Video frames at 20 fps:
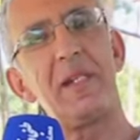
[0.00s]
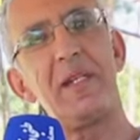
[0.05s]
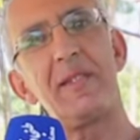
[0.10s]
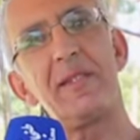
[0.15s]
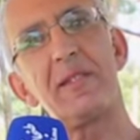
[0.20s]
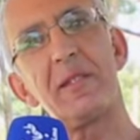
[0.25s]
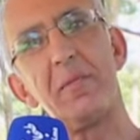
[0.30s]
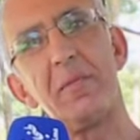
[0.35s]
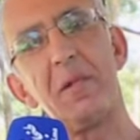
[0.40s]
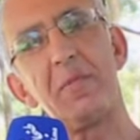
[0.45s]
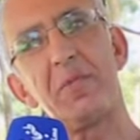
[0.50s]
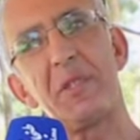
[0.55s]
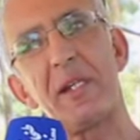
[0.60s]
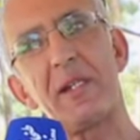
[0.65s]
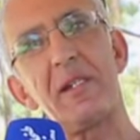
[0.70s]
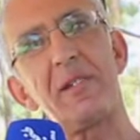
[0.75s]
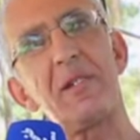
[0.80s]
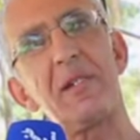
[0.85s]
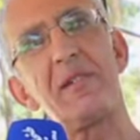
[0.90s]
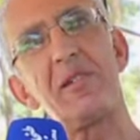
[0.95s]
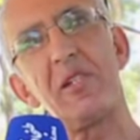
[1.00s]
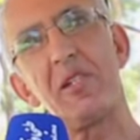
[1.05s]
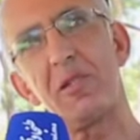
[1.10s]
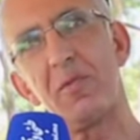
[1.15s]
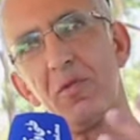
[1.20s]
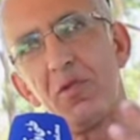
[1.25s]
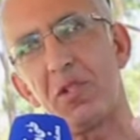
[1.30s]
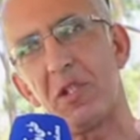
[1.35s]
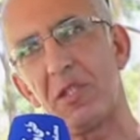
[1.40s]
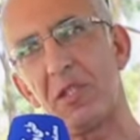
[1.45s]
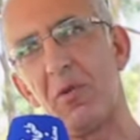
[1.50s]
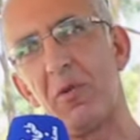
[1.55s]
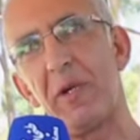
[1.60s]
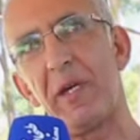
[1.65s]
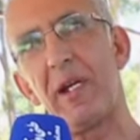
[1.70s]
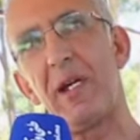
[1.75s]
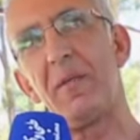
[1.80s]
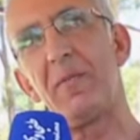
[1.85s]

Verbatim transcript: يعني صممت دراجه جد متطوره